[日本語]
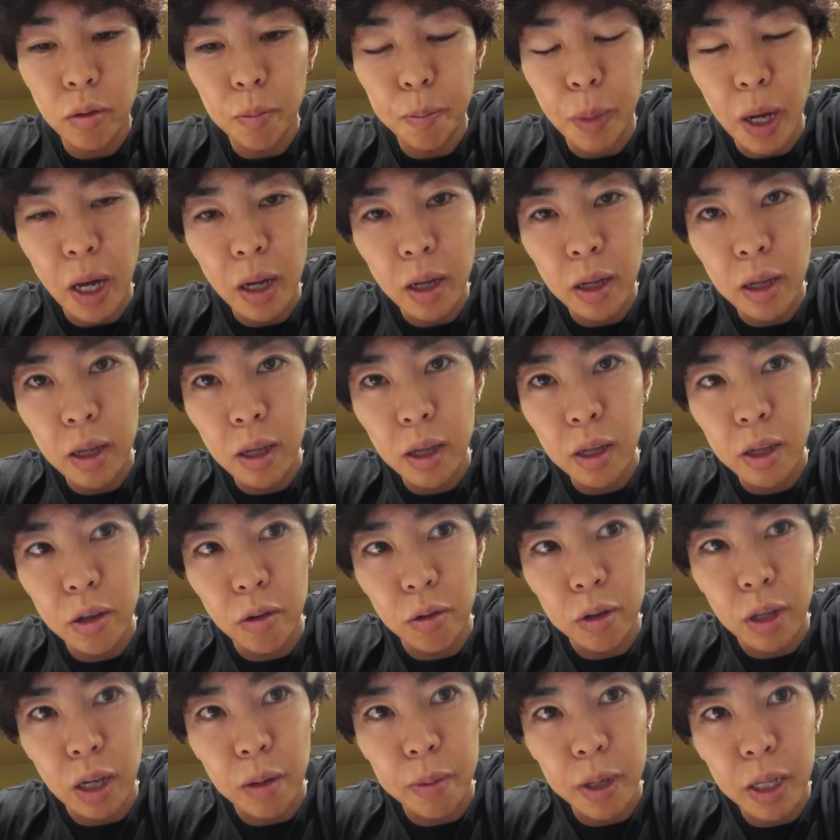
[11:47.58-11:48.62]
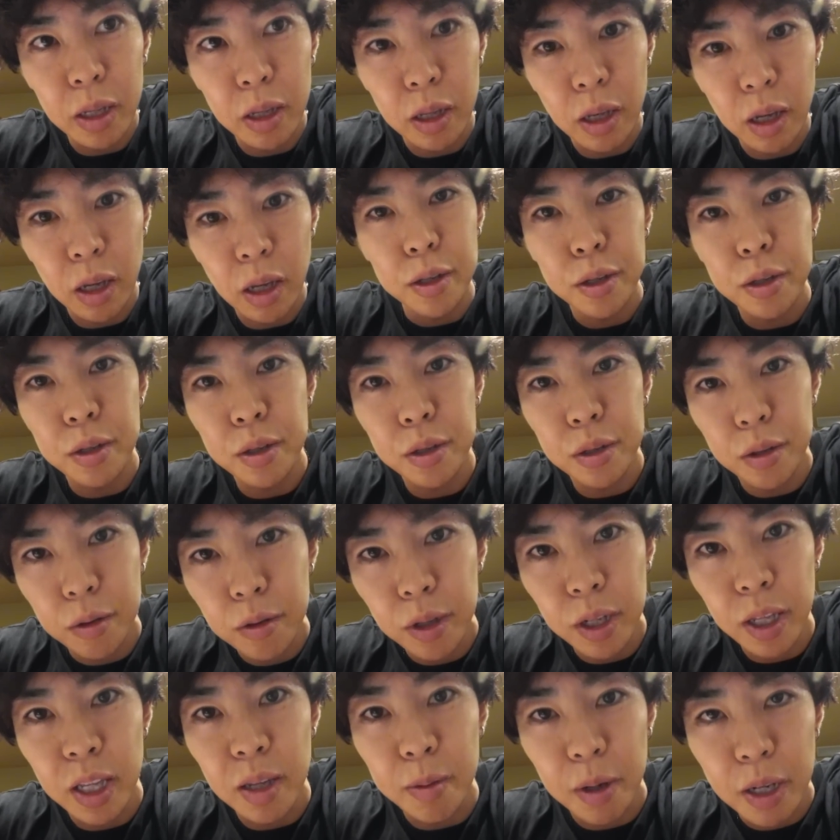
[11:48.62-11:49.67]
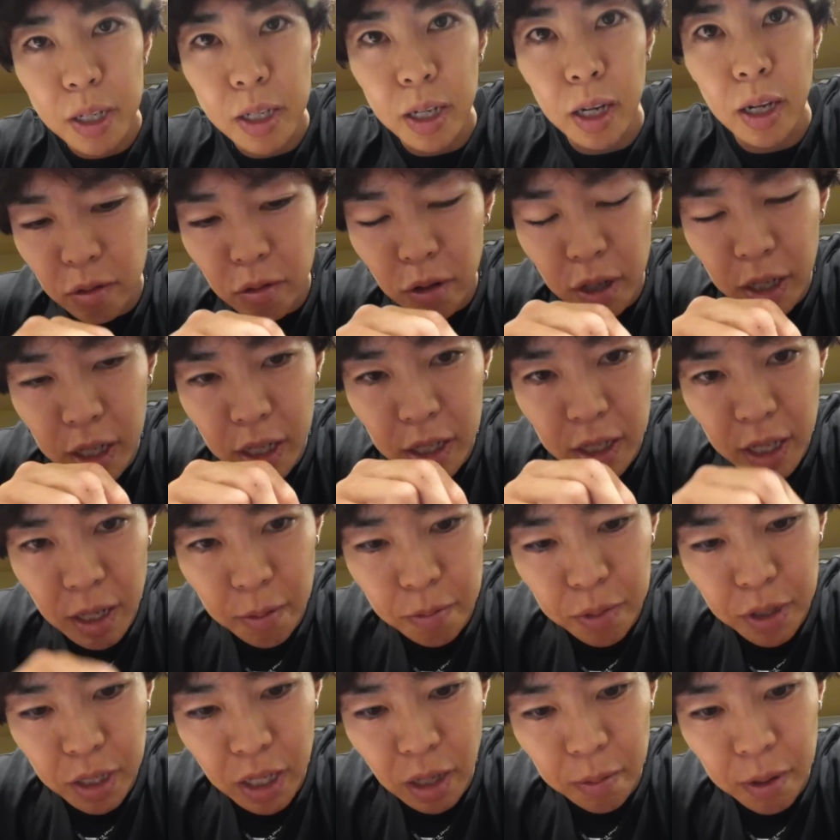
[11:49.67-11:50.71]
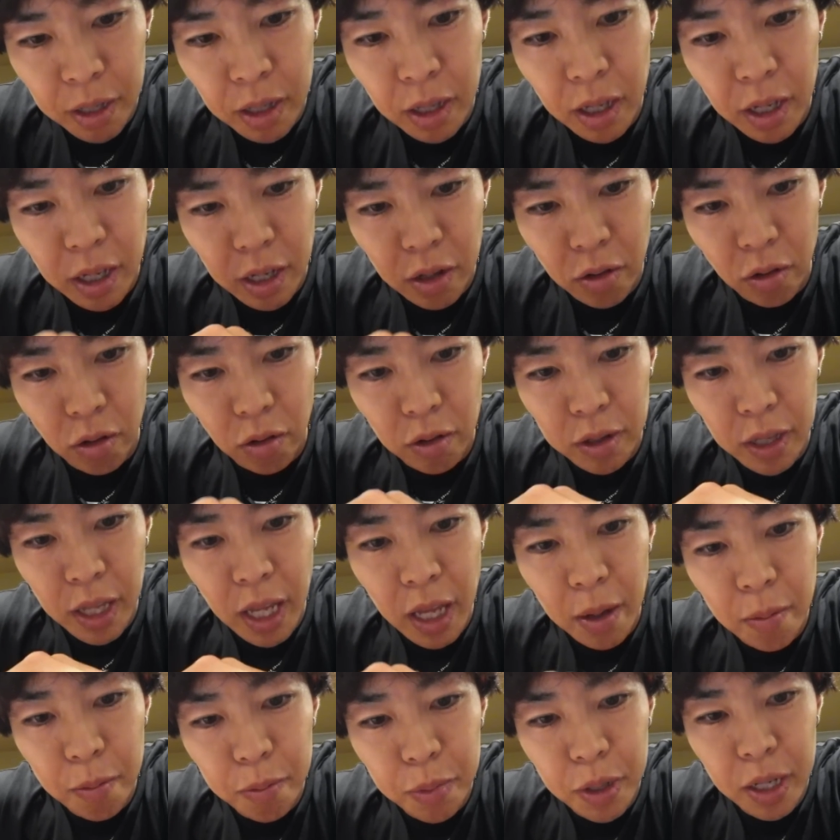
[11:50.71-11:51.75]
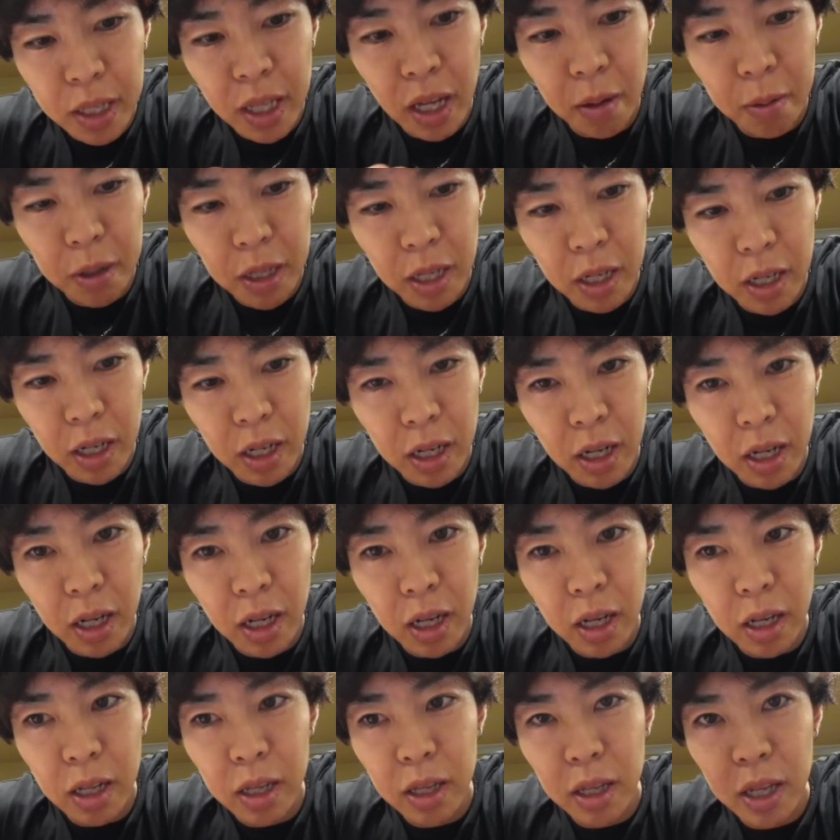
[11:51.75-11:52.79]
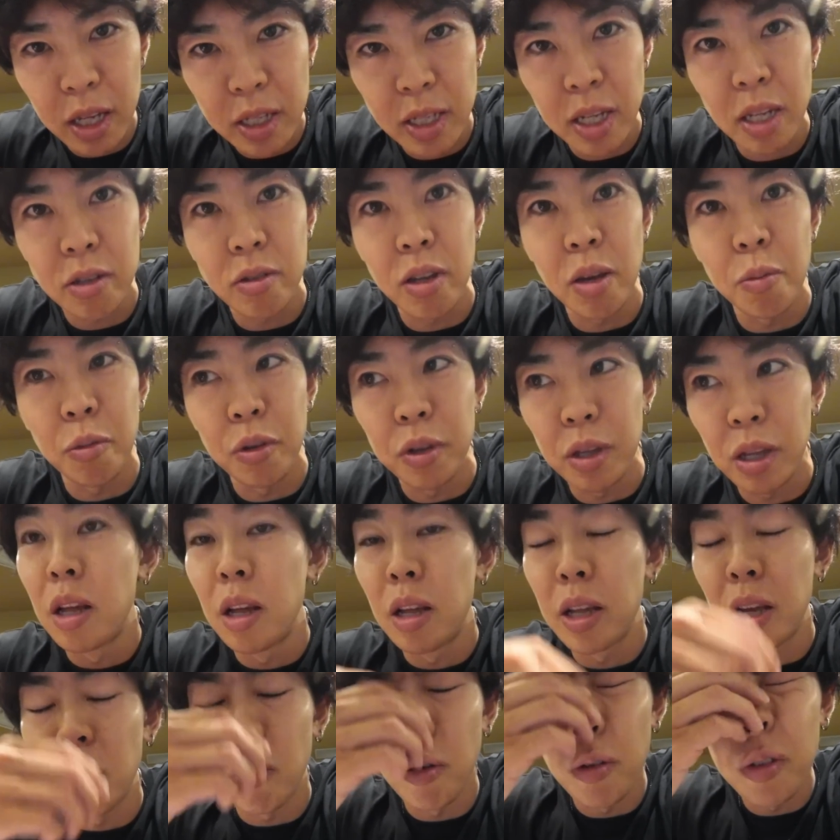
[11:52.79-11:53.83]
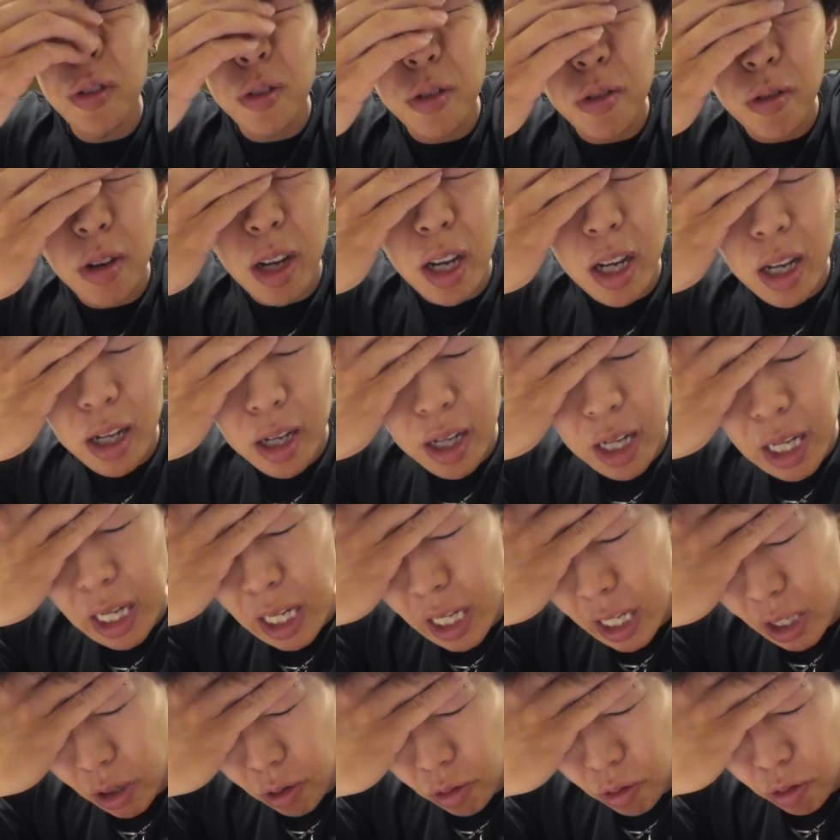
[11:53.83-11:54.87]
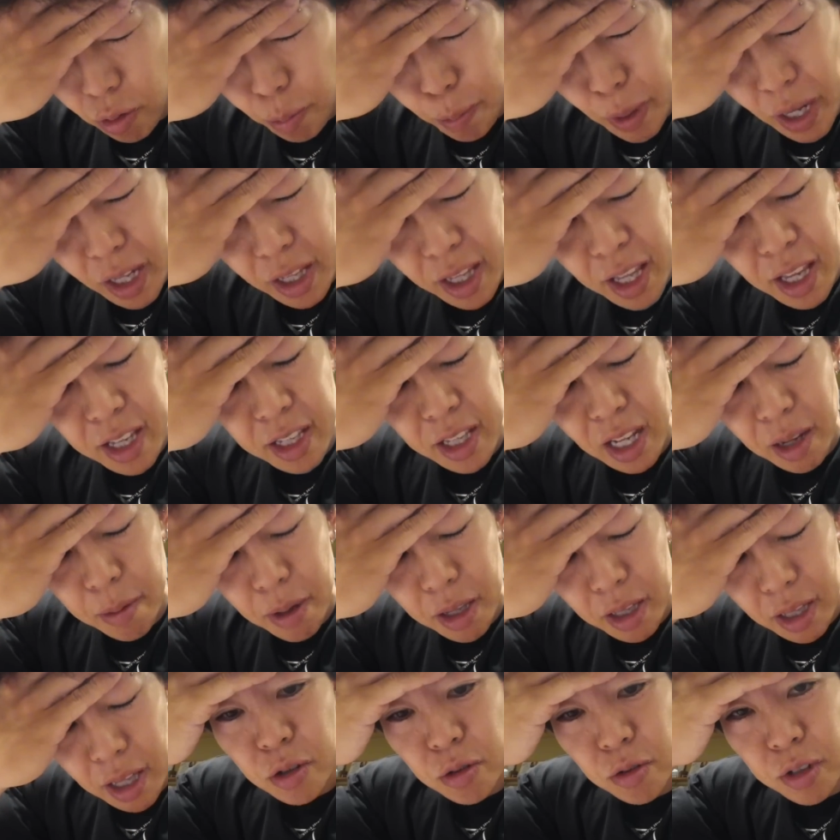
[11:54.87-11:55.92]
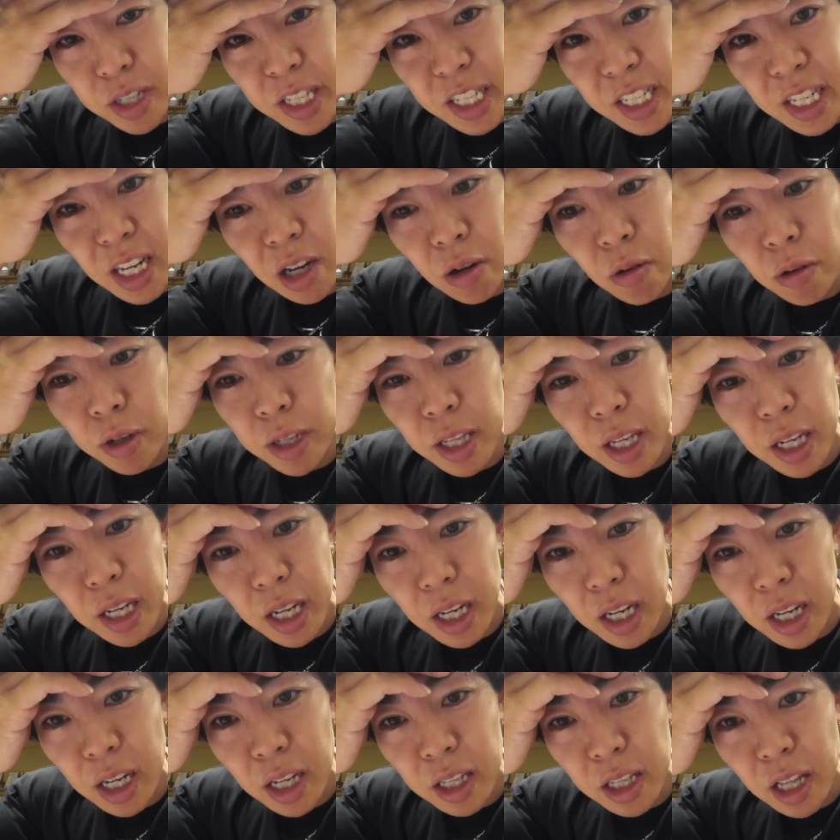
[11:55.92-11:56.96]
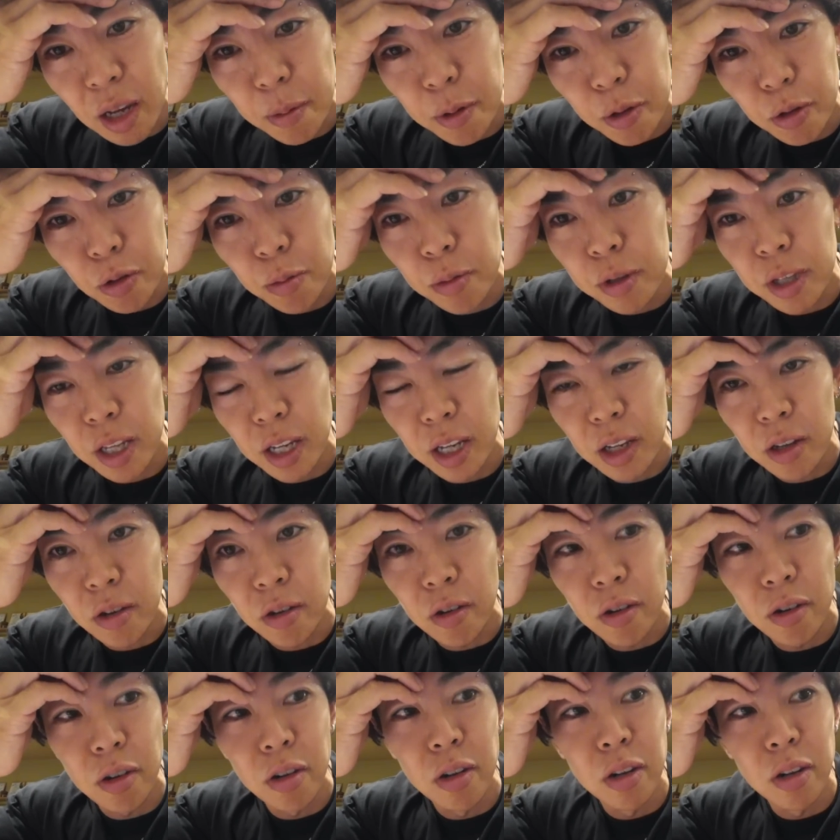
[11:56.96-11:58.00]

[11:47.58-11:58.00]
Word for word: パンケーキを食べてすぐに来ましたこれから天ぷら食べんねんけど天ぷら食べてからデザートやもんねいや本当はあのパンケーキ食べてちょっと時間置いてから食べようと思ったけど